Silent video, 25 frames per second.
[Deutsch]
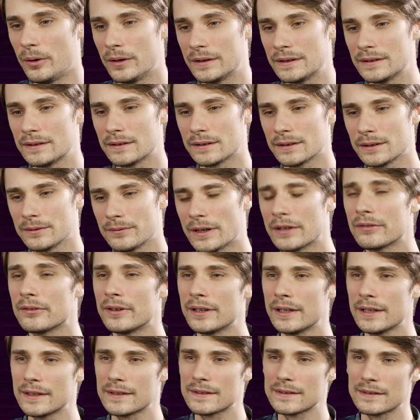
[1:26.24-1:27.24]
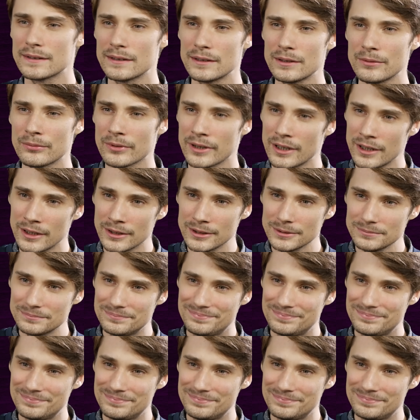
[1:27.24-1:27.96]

Und äh, was war jetzt äh, die Frage?